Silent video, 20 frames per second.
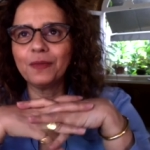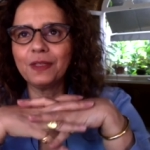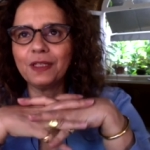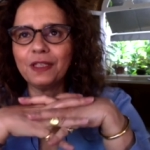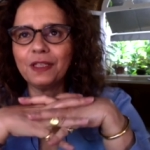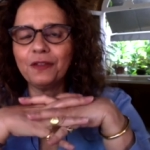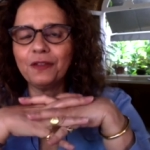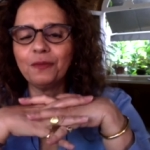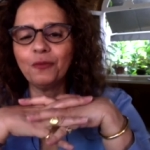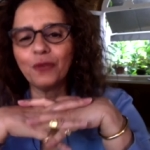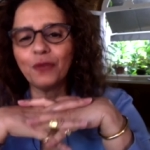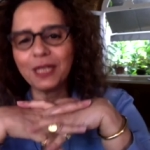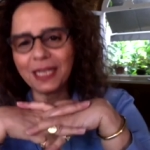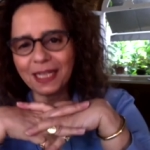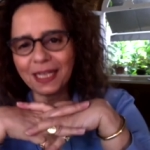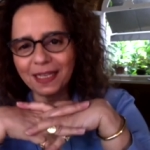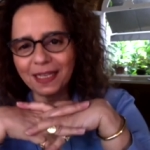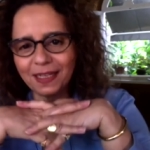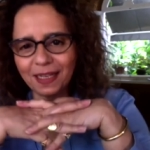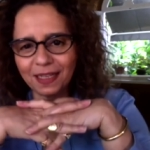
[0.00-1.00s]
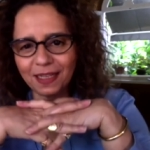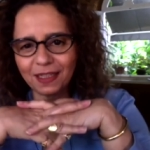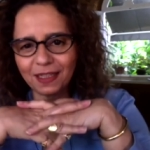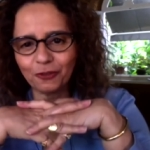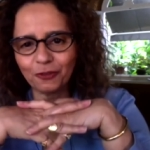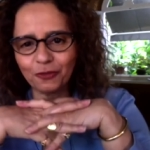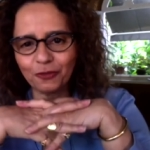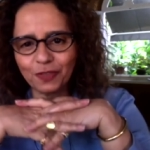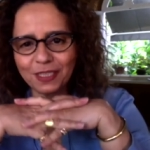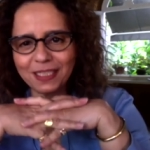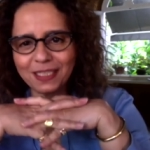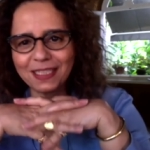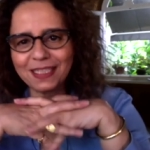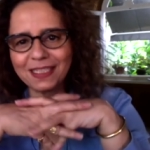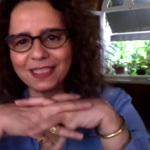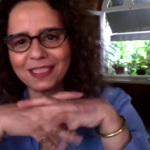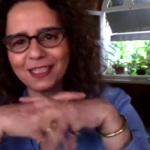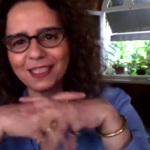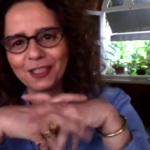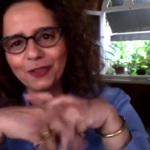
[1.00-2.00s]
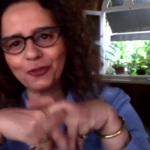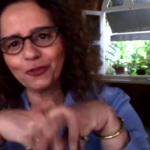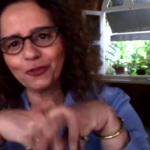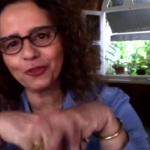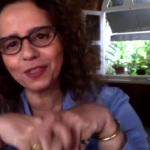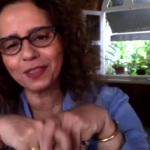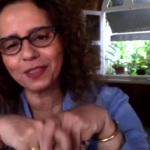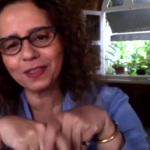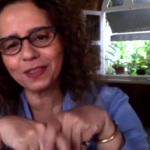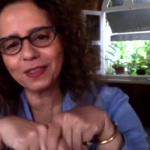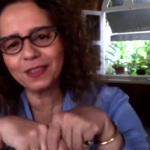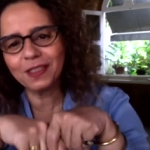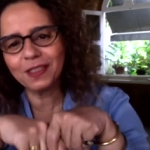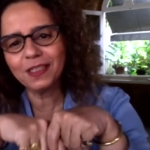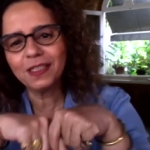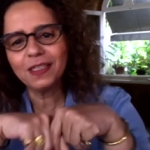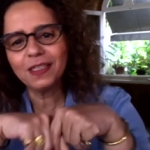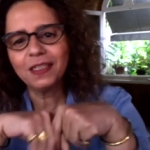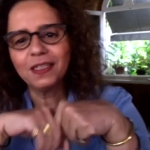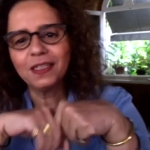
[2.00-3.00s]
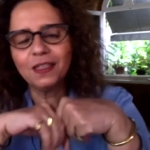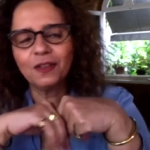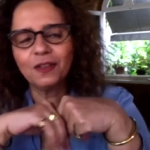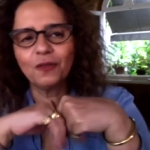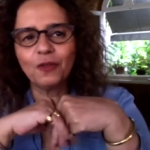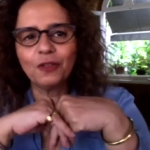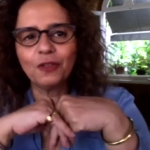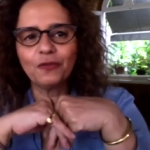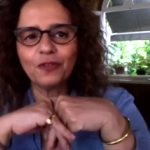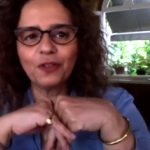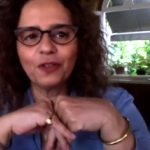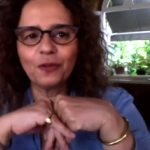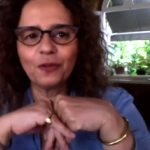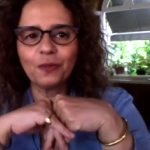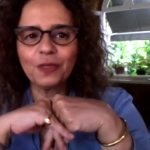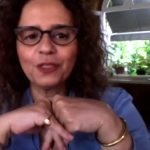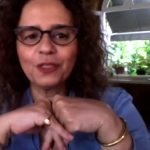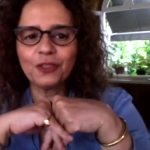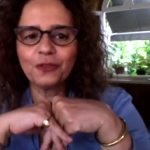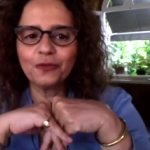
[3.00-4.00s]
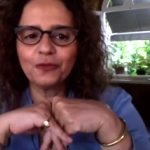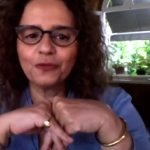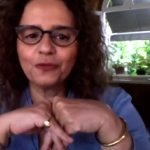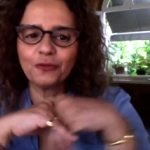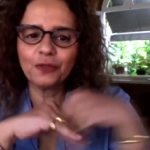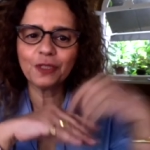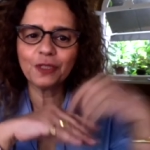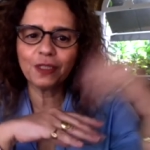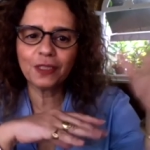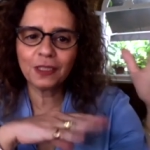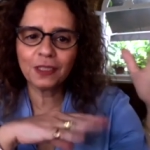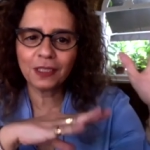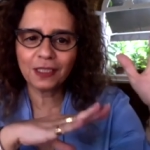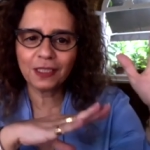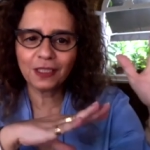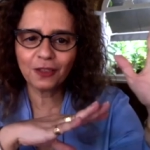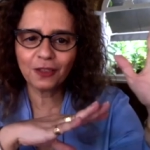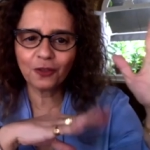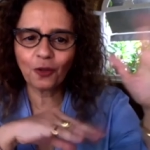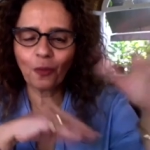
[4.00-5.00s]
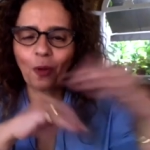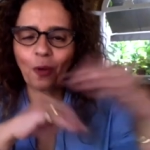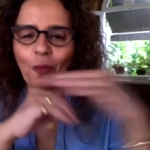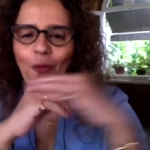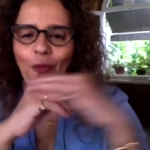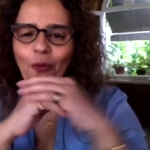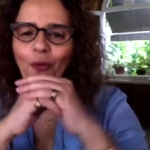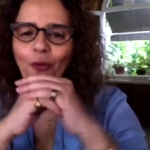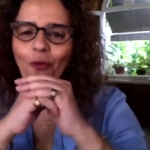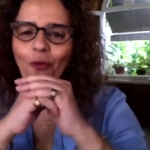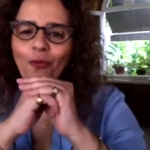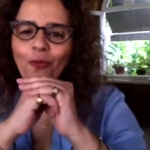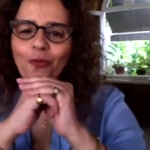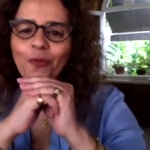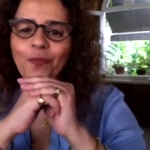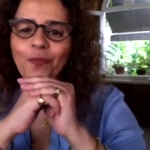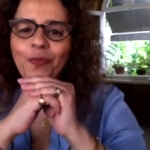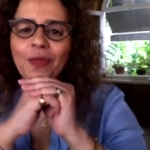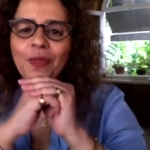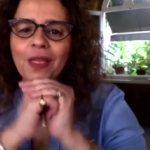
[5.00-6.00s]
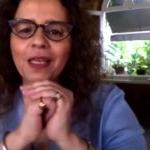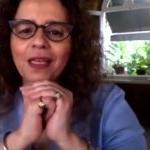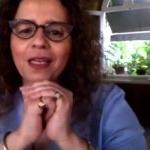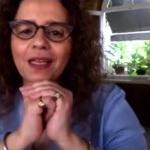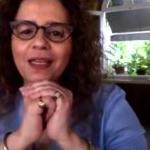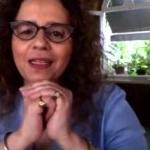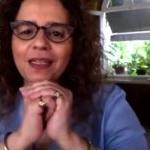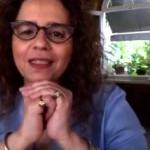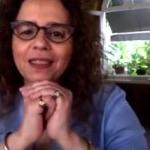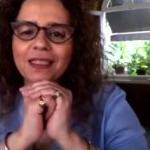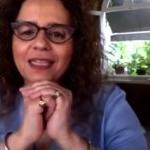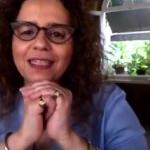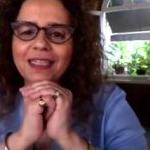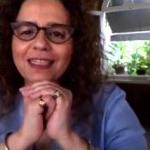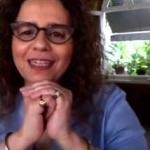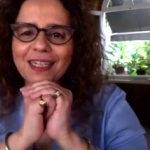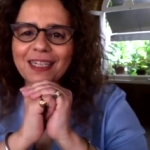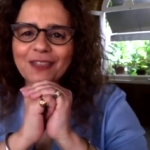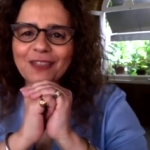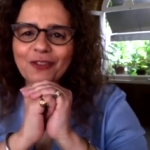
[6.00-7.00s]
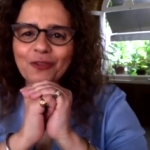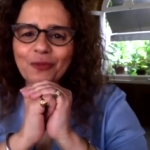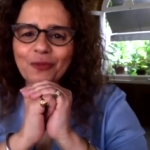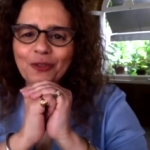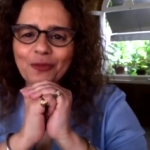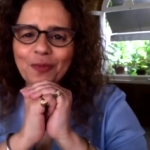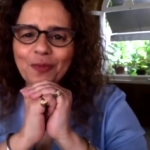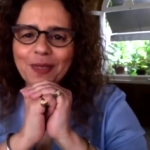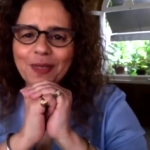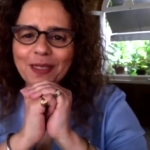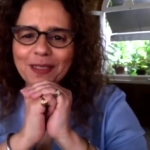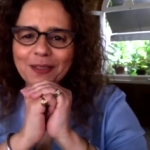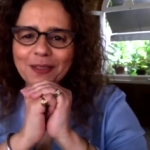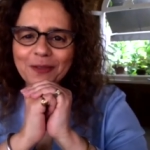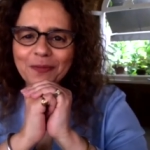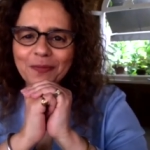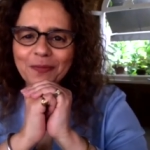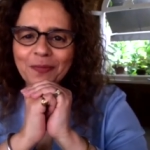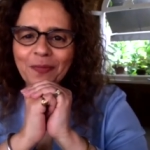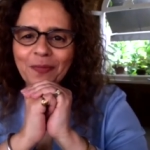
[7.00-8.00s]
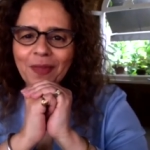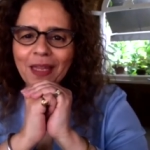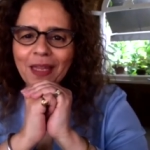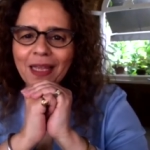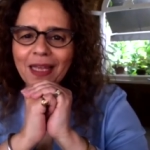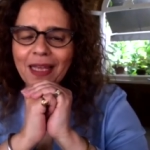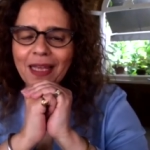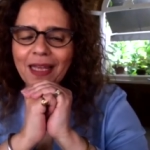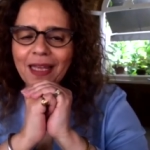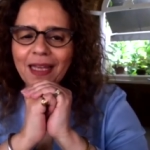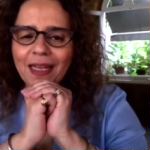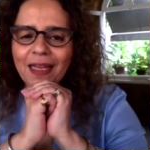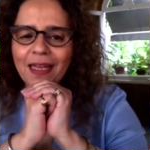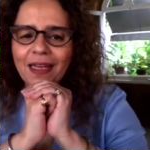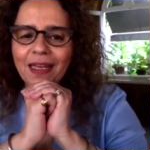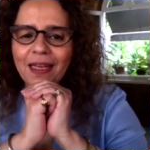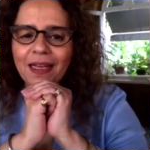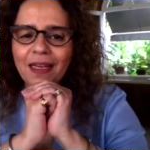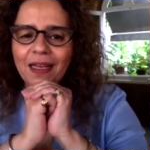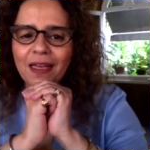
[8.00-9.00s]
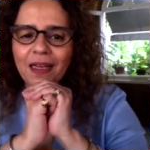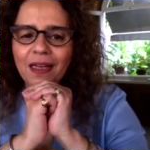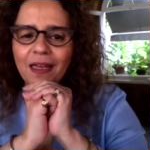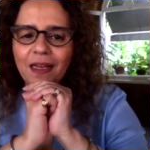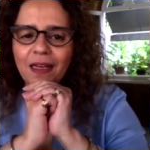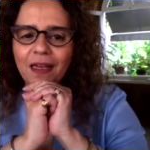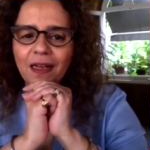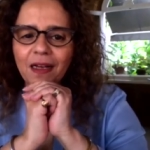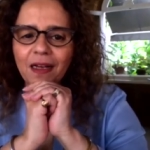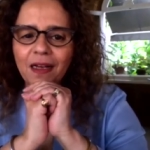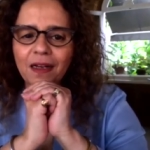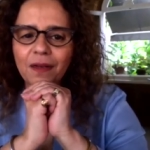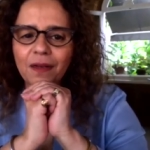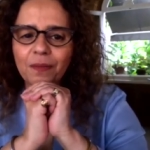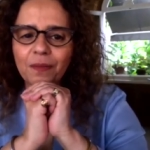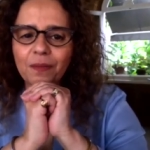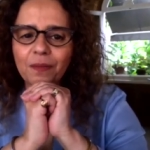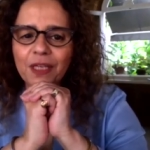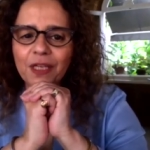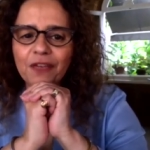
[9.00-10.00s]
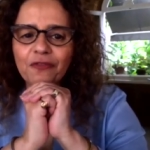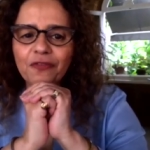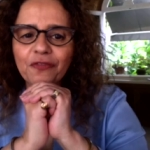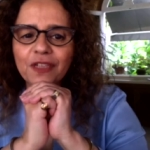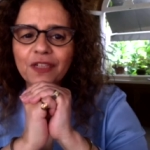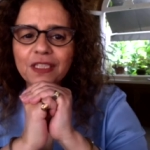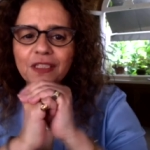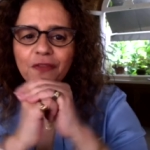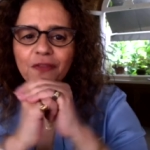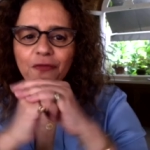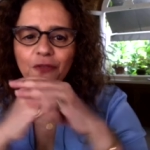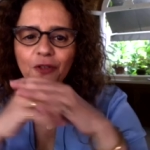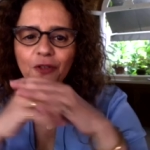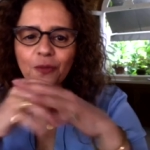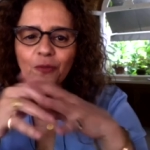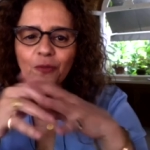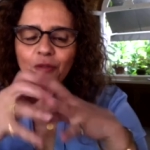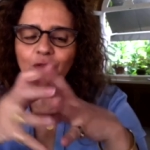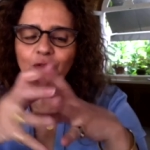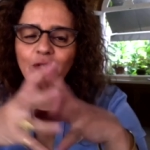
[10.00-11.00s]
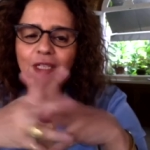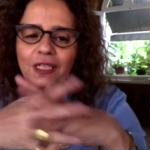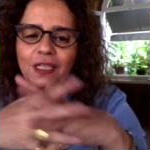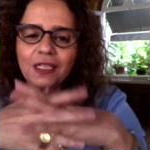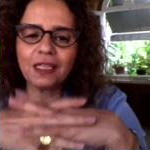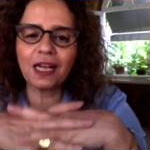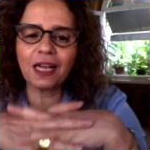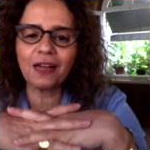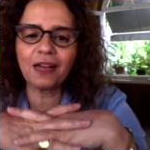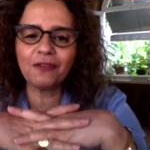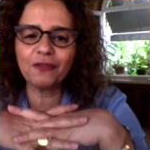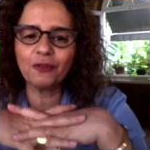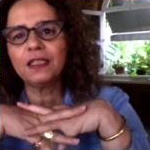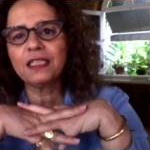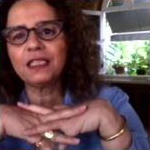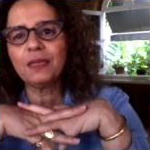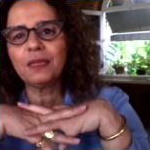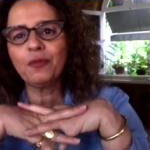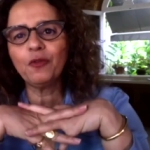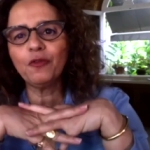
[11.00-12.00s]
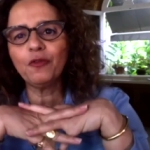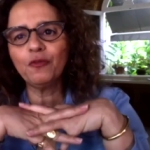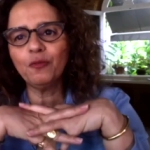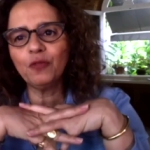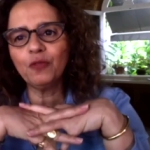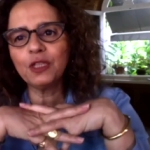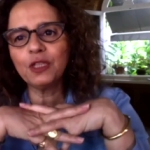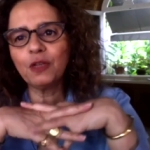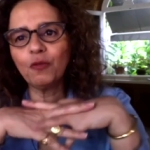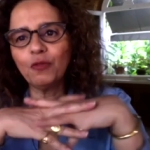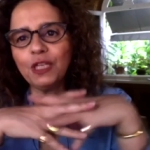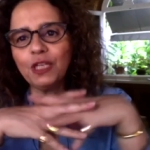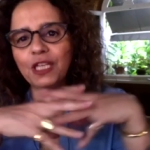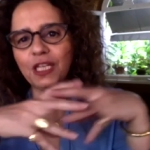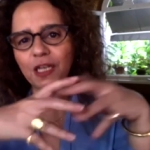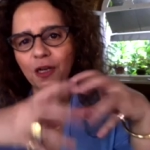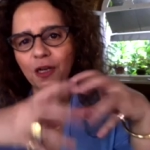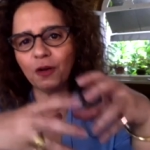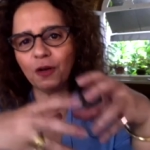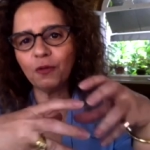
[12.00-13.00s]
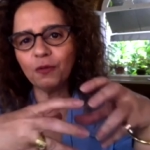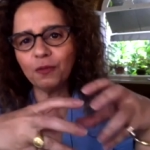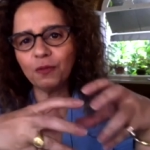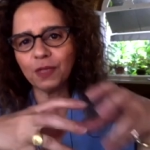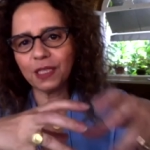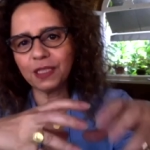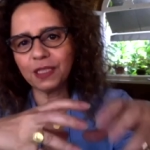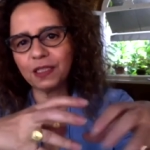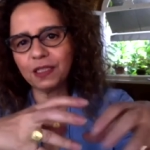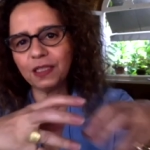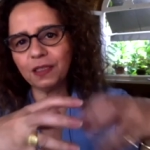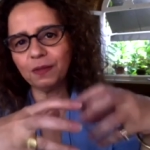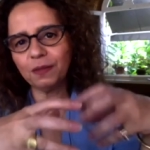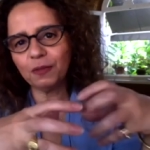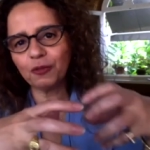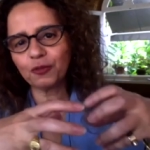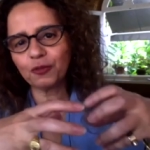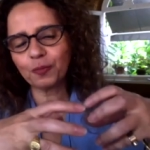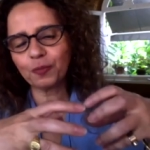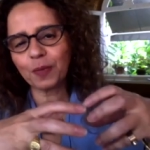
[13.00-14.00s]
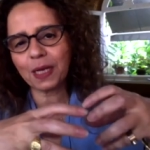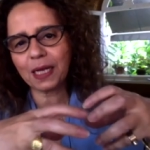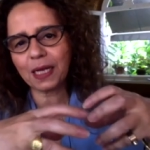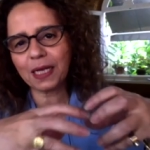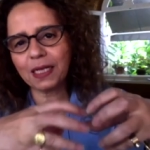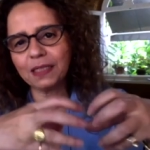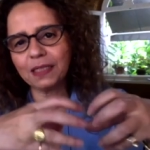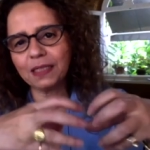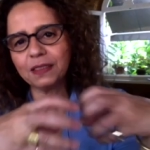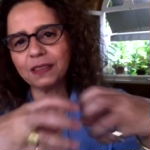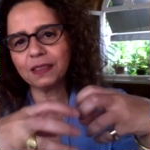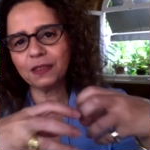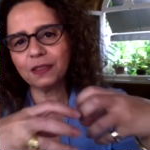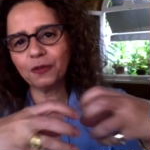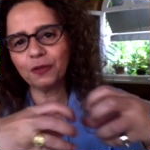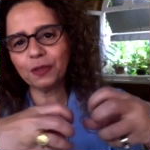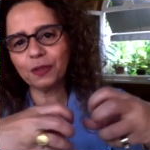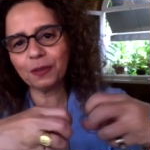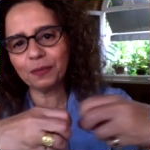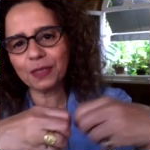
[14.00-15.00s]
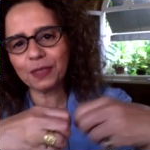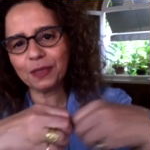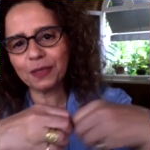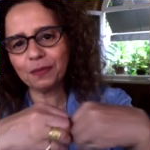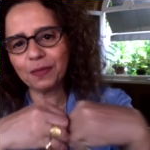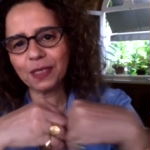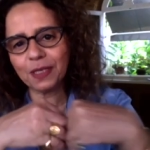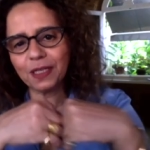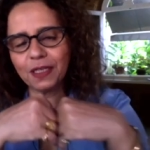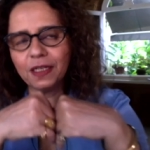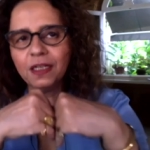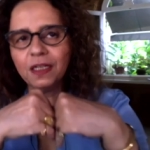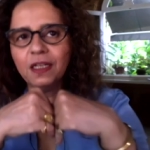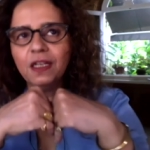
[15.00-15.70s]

e morei até os 26 anos, né? Quando finalmente eu fui tomar o meu rumo e sair da casa dos meus pais. É, minha infância foi muito agradável. Eu sempre houve muita união entre meus pais, eu e a minha irmã